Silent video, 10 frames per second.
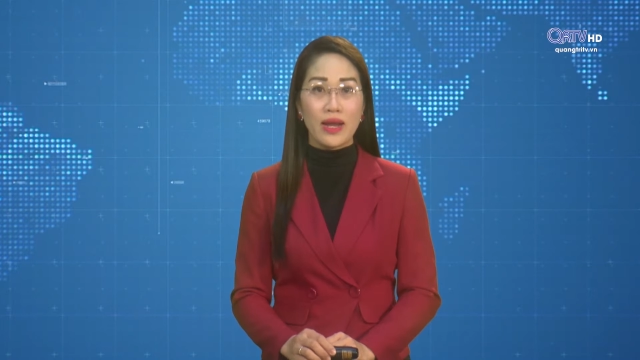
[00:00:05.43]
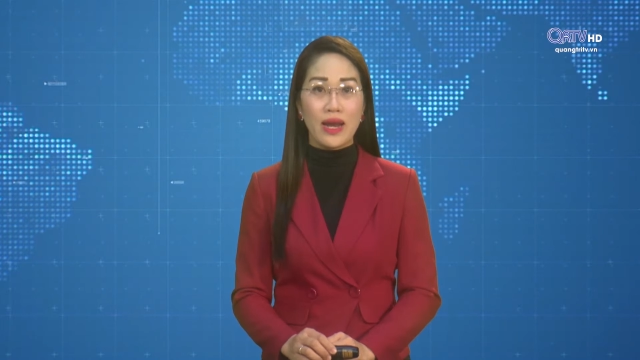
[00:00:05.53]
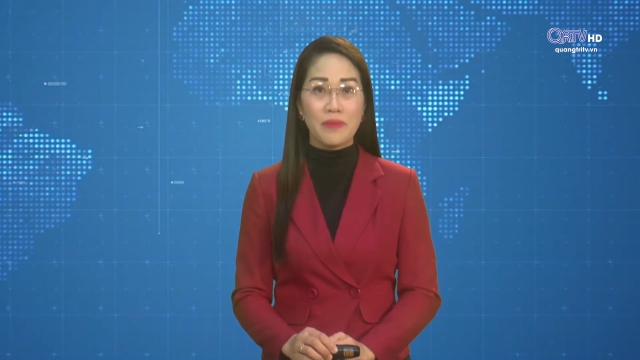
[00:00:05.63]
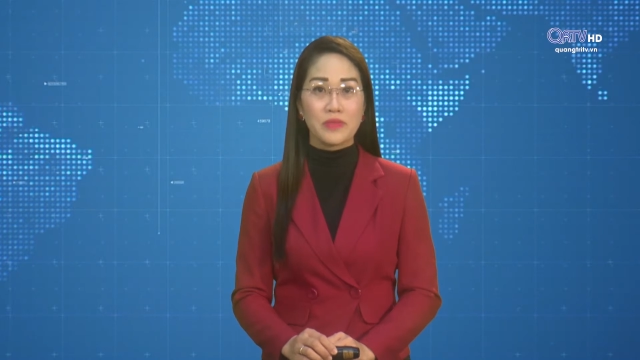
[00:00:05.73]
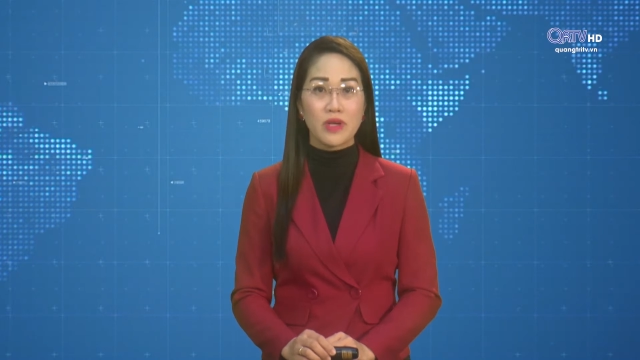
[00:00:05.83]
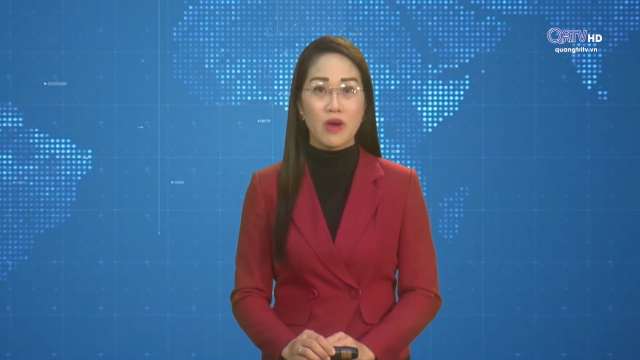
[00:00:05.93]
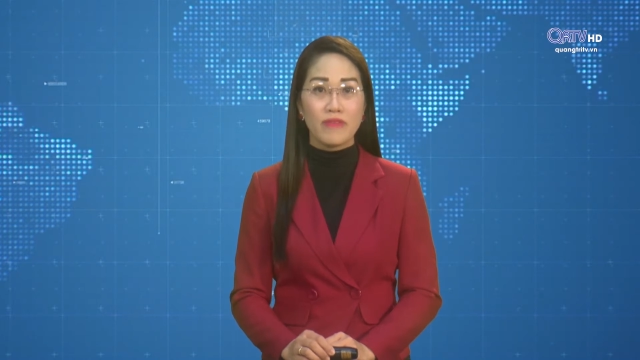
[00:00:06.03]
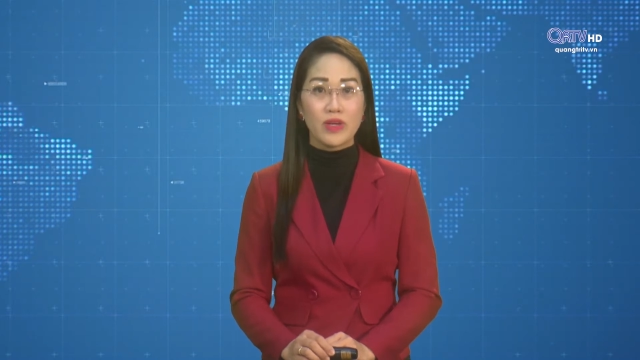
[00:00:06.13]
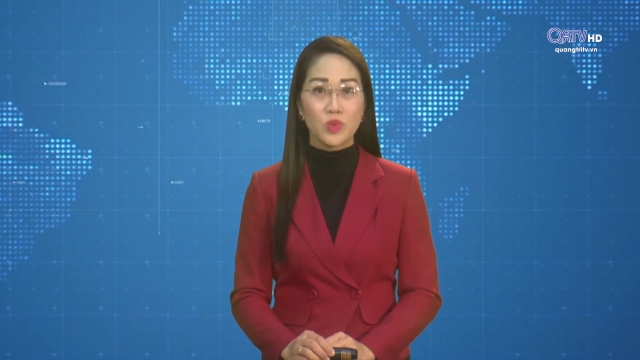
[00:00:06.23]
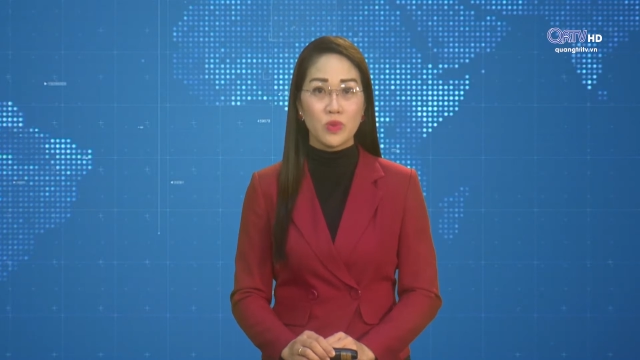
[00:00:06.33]
đã làm
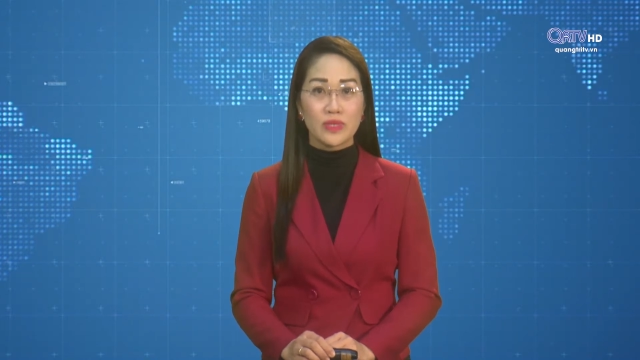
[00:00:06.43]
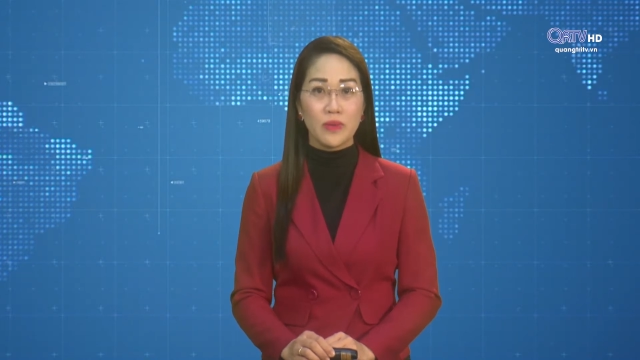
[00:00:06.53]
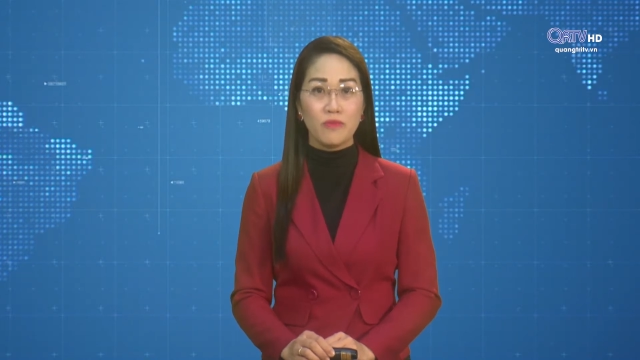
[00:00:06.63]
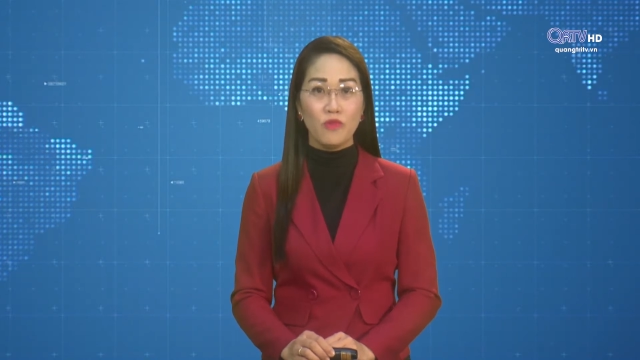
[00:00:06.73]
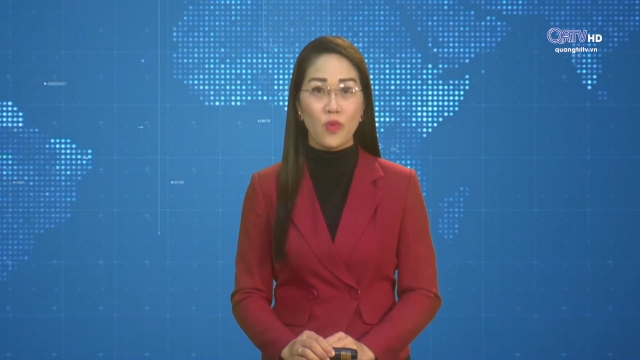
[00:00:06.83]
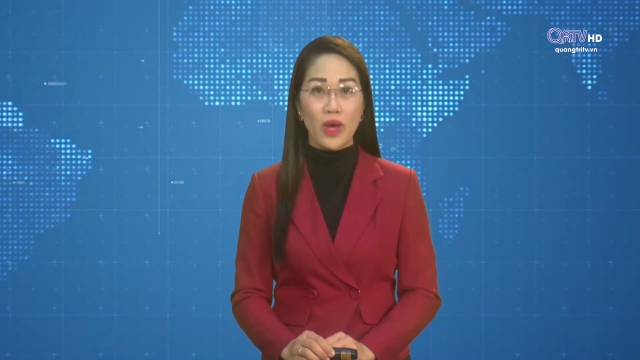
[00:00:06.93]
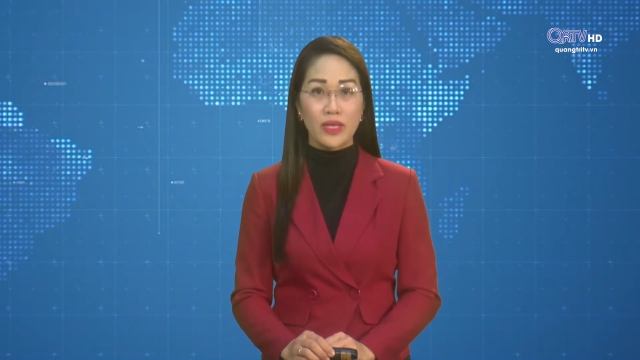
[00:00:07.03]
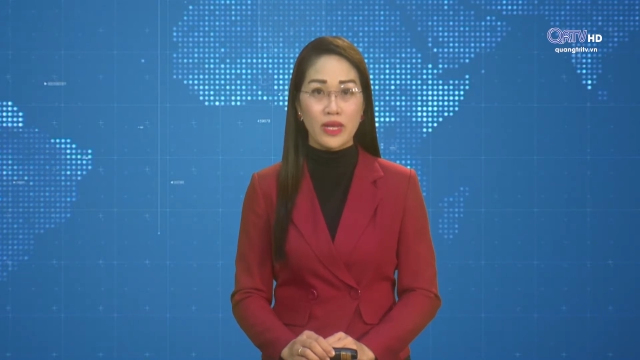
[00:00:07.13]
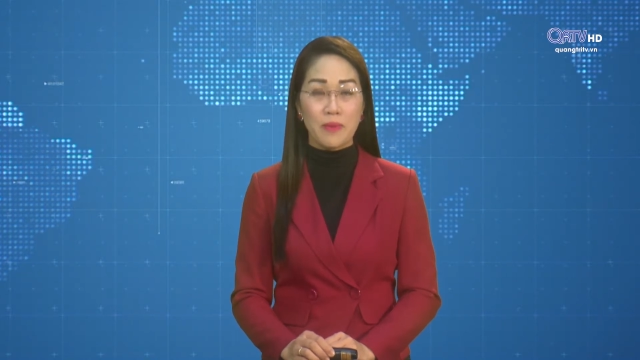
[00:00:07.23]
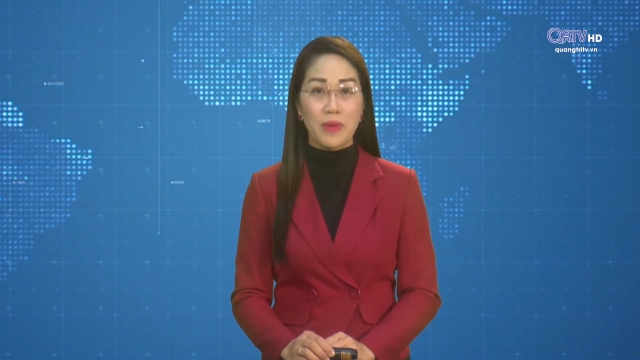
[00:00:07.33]
cho việc xuống giống vụ hoa
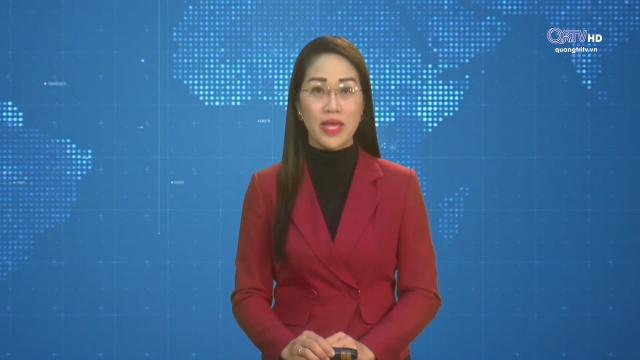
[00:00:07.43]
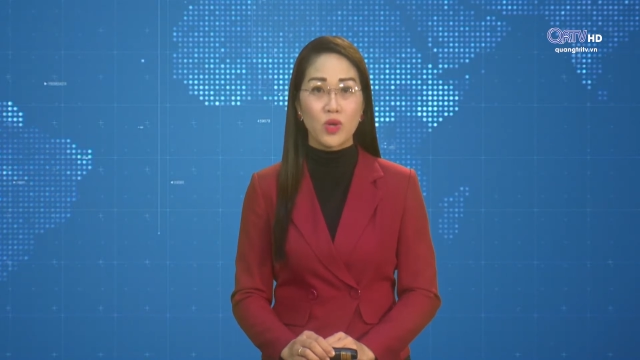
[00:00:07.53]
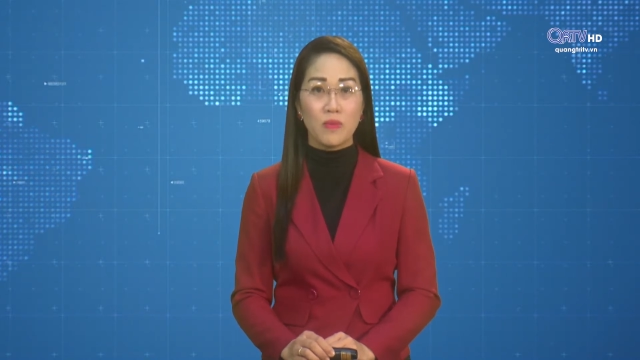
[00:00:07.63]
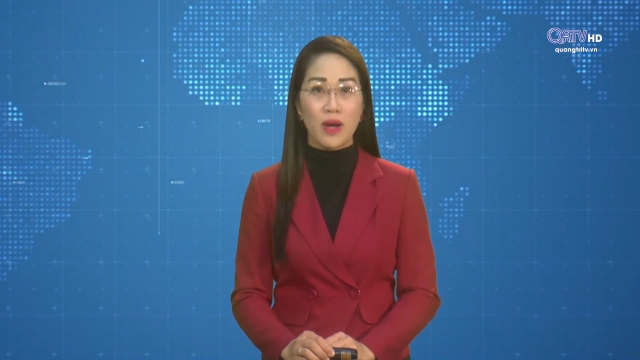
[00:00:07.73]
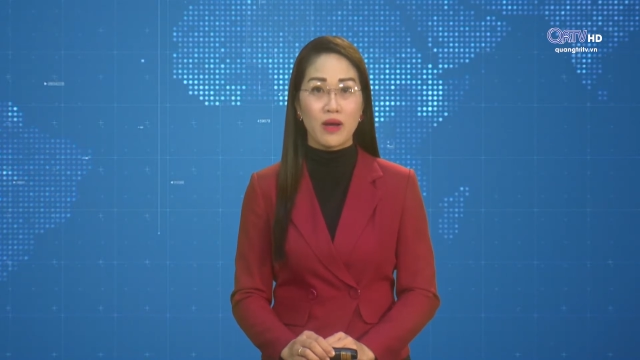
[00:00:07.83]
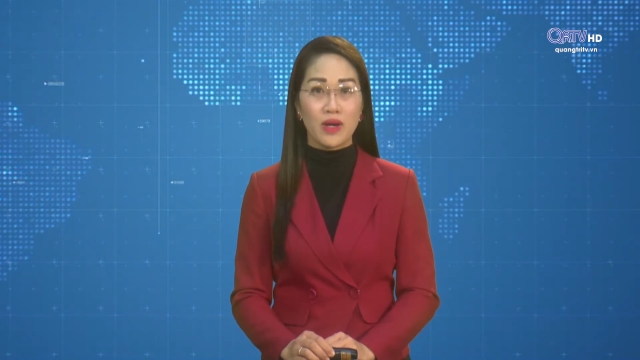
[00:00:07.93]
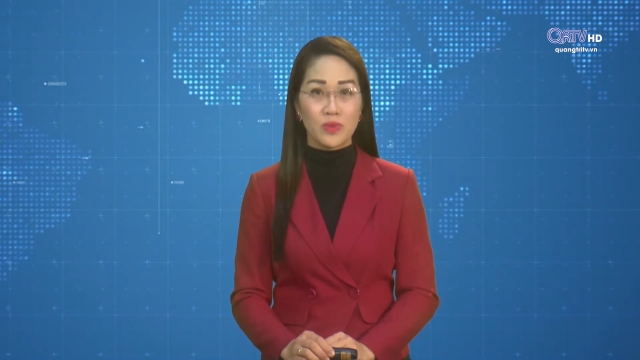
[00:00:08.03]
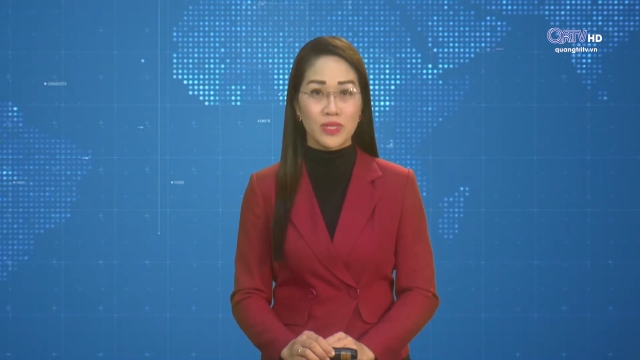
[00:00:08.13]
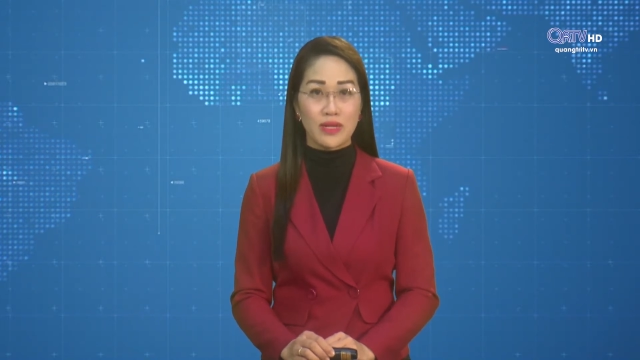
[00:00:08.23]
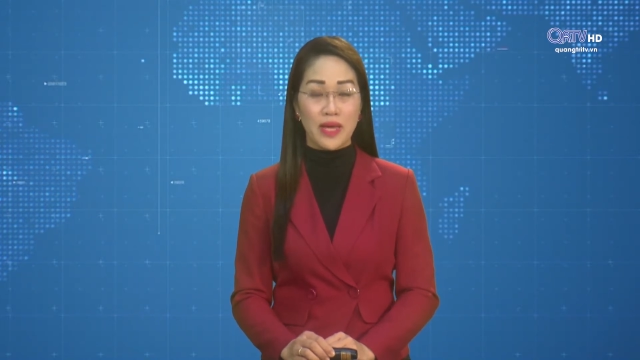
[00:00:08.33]
Tết năm nay của bà con
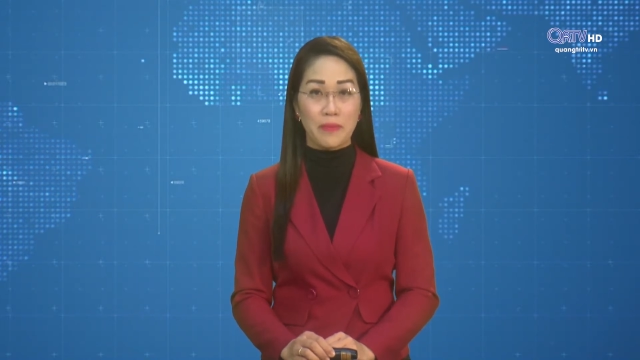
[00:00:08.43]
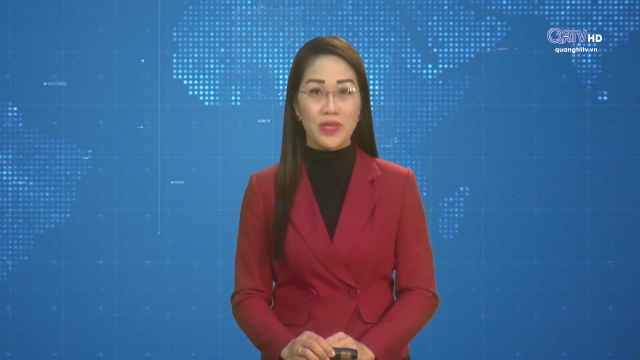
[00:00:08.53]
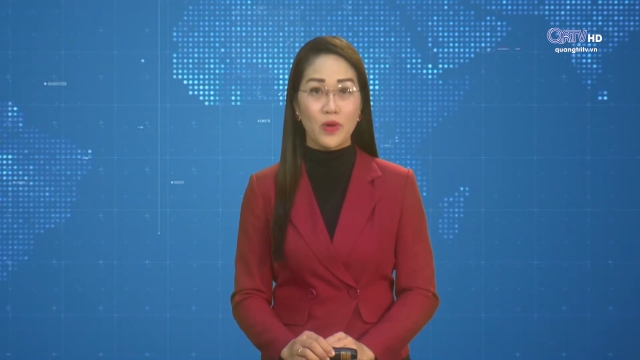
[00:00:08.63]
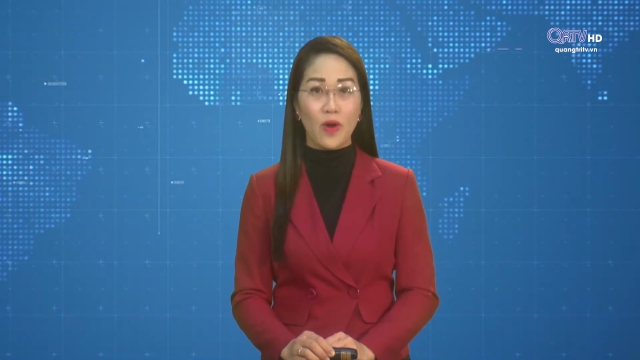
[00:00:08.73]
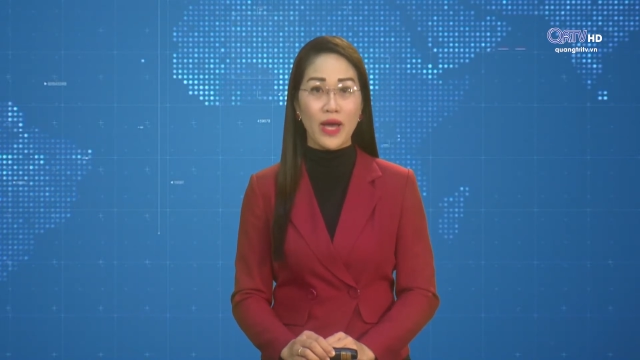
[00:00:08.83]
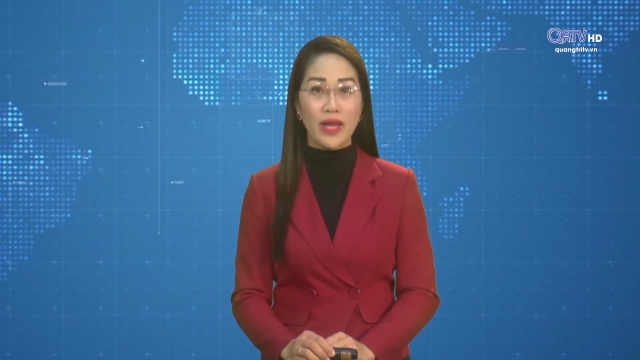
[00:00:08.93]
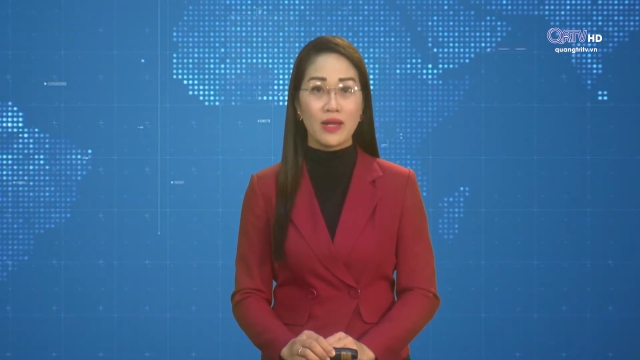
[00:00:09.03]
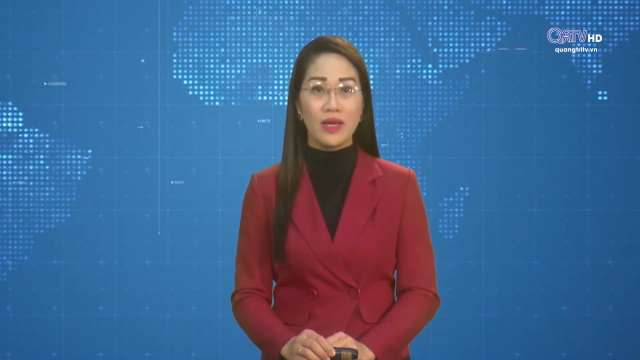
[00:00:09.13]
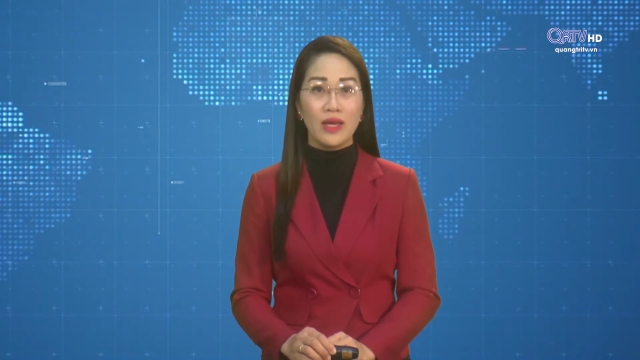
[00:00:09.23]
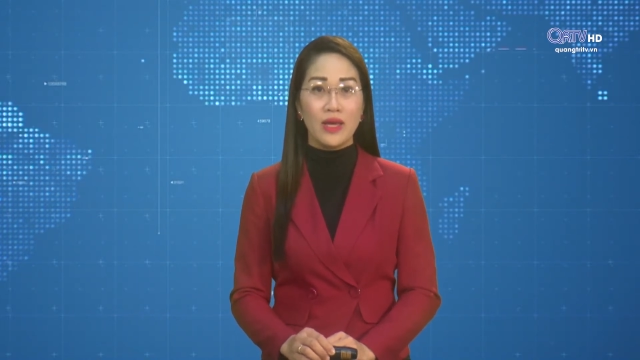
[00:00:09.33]
nông dân gặp nhiều khó khăn.